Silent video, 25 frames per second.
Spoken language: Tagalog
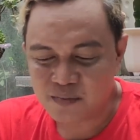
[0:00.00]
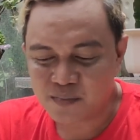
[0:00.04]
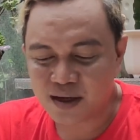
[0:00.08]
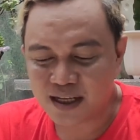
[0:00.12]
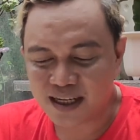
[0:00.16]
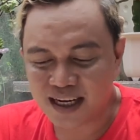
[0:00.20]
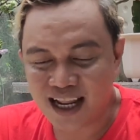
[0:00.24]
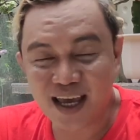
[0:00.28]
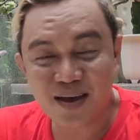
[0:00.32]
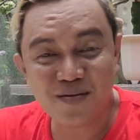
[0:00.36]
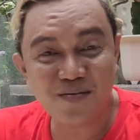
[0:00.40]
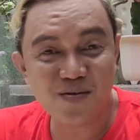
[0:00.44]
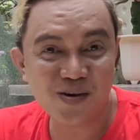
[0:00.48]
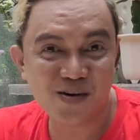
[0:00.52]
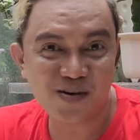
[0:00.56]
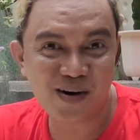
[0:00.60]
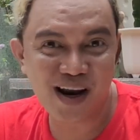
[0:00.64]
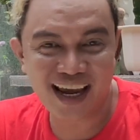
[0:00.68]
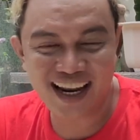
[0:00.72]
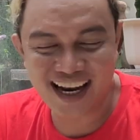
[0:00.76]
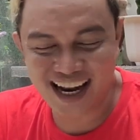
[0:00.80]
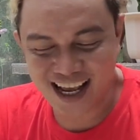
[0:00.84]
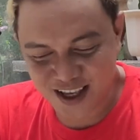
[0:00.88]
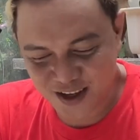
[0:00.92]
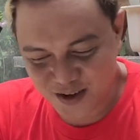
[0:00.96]
Pinay
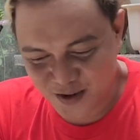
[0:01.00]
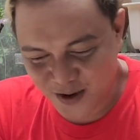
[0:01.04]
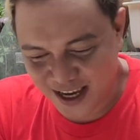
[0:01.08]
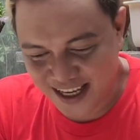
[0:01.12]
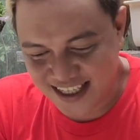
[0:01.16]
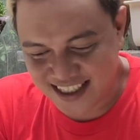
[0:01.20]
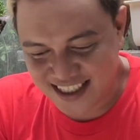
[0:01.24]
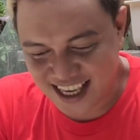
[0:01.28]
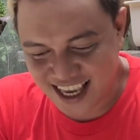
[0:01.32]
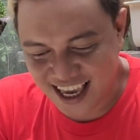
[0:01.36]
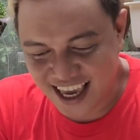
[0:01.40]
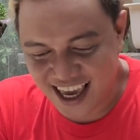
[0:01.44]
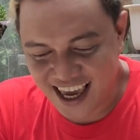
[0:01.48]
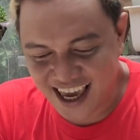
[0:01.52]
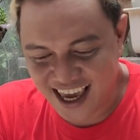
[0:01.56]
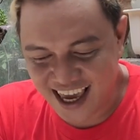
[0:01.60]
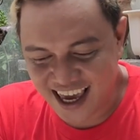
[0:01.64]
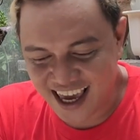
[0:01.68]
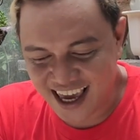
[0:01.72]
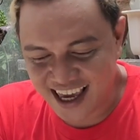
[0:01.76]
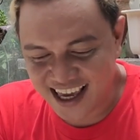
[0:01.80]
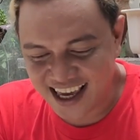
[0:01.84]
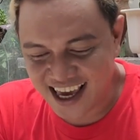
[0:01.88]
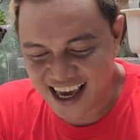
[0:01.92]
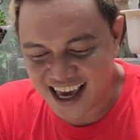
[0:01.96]
Morena
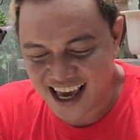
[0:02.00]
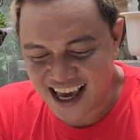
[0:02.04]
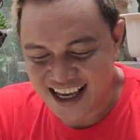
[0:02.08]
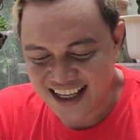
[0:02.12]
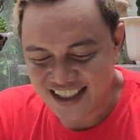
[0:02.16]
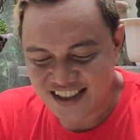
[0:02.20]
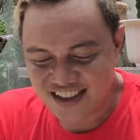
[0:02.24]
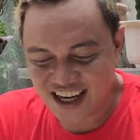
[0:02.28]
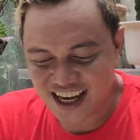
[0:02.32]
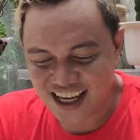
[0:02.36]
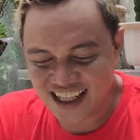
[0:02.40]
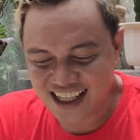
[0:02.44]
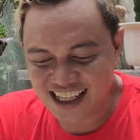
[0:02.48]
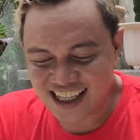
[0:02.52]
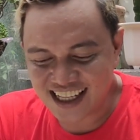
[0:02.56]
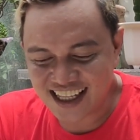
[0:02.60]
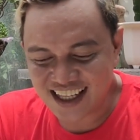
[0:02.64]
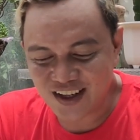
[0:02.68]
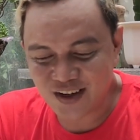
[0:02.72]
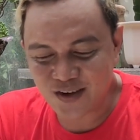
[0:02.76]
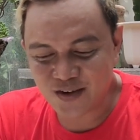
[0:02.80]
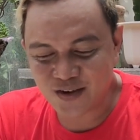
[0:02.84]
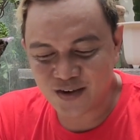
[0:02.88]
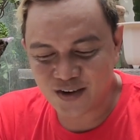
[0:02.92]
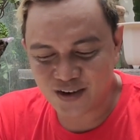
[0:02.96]
USA,
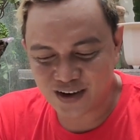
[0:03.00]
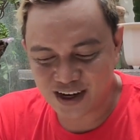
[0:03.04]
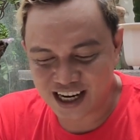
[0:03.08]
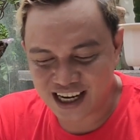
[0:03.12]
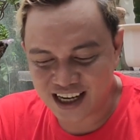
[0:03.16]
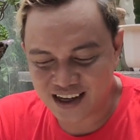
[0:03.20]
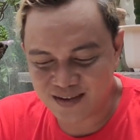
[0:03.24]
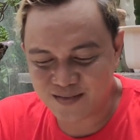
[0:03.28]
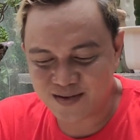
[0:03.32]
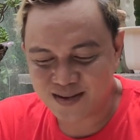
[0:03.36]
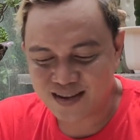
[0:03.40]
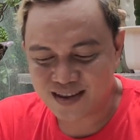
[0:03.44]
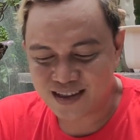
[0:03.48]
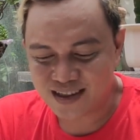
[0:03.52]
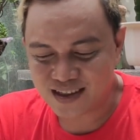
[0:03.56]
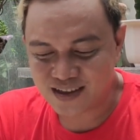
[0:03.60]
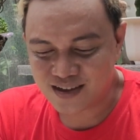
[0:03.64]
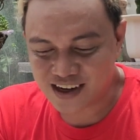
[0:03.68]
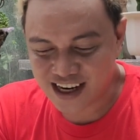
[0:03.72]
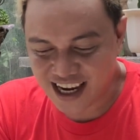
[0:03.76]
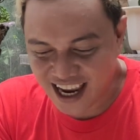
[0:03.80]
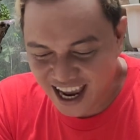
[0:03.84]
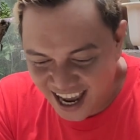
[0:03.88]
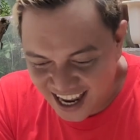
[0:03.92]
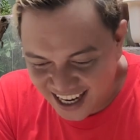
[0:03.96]
Jeneline Reeve,
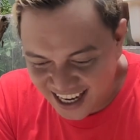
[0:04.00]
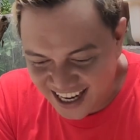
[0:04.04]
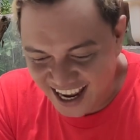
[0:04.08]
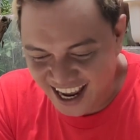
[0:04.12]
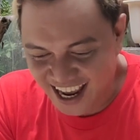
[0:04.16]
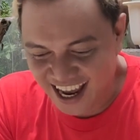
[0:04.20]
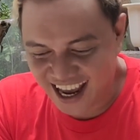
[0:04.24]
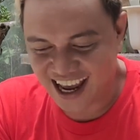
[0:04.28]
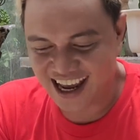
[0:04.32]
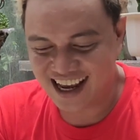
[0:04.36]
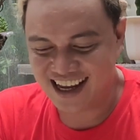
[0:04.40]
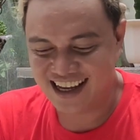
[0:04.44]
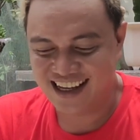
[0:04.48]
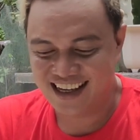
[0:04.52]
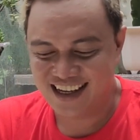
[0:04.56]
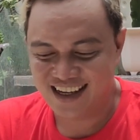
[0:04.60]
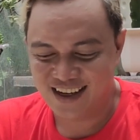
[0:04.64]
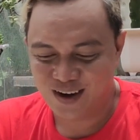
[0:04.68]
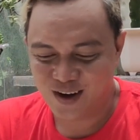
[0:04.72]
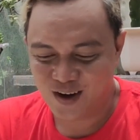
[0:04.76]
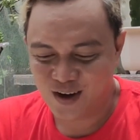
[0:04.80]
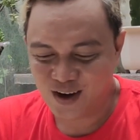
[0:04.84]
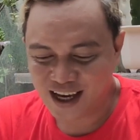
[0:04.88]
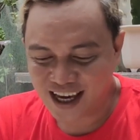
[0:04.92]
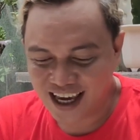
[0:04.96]
Rihanna,
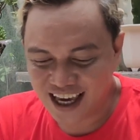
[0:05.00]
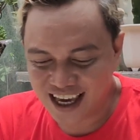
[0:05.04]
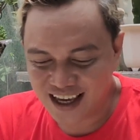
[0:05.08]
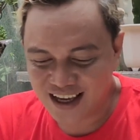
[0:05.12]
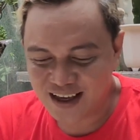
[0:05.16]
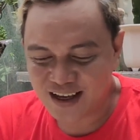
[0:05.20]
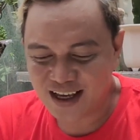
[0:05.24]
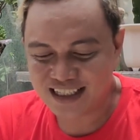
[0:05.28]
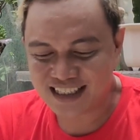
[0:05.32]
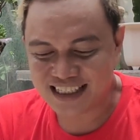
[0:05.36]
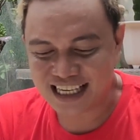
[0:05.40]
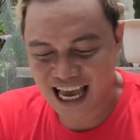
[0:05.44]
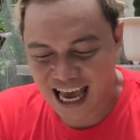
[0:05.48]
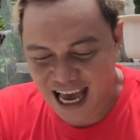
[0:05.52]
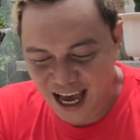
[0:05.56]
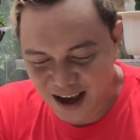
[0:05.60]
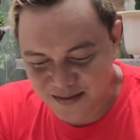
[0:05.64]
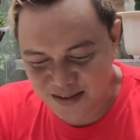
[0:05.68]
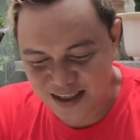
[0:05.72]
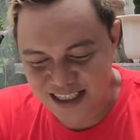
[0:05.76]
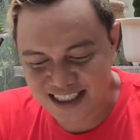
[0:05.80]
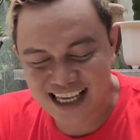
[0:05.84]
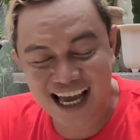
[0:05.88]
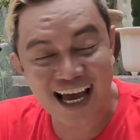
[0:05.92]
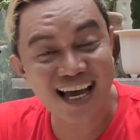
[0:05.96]
okay, si
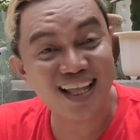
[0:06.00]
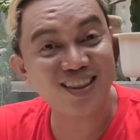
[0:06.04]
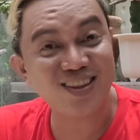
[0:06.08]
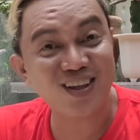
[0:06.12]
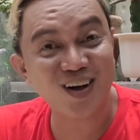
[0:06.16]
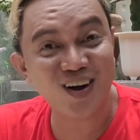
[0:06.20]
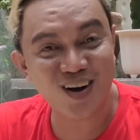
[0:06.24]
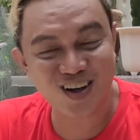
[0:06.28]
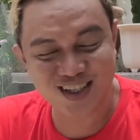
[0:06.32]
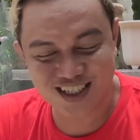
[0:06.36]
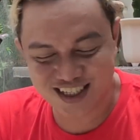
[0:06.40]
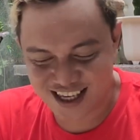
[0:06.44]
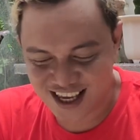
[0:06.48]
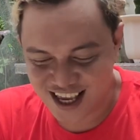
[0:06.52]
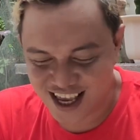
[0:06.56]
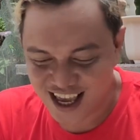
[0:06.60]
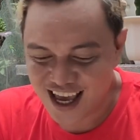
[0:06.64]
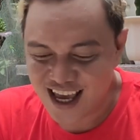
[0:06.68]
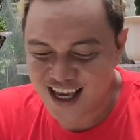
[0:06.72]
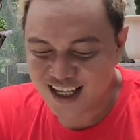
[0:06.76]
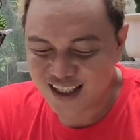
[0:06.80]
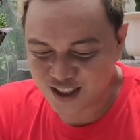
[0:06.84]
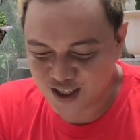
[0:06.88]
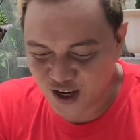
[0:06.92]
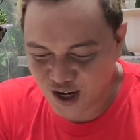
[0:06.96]
Avi Santos,
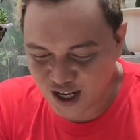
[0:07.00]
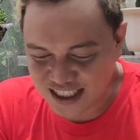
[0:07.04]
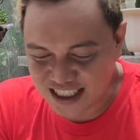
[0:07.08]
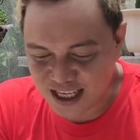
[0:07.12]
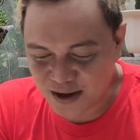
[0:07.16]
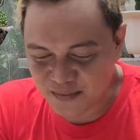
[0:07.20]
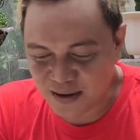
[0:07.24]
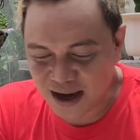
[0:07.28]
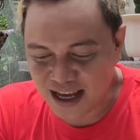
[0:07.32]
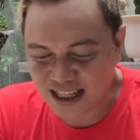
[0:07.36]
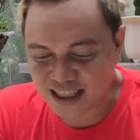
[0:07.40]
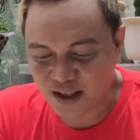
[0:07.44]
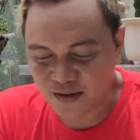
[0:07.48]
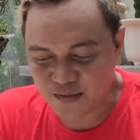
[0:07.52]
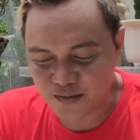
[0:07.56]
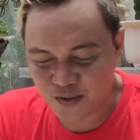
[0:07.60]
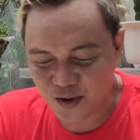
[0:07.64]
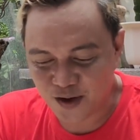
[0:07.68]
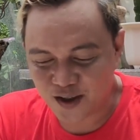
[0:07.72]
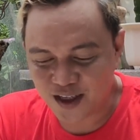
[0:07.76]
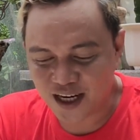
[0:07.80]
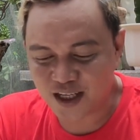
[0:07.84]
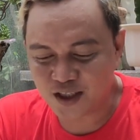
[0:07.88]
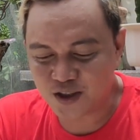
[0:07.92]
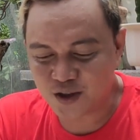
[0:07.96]
Joseph
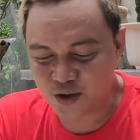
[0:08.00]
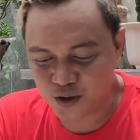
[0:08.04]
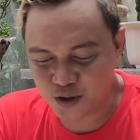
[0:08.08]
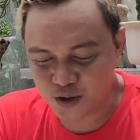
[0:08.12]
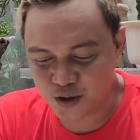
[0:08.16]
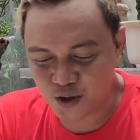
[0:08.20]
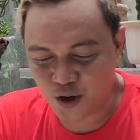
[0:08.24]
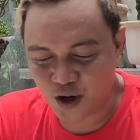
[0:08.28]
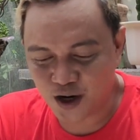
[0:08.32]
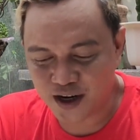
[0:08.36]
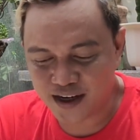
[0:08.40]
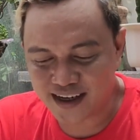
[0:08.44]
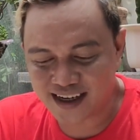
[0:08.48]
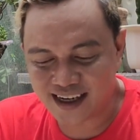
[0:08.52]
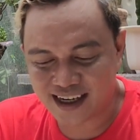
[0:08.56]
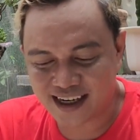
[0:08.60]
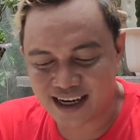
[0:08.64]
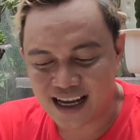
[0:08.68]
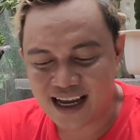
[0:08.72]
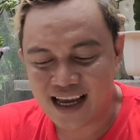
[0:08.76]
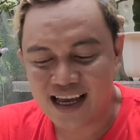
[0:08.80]
Antiporda Jr.,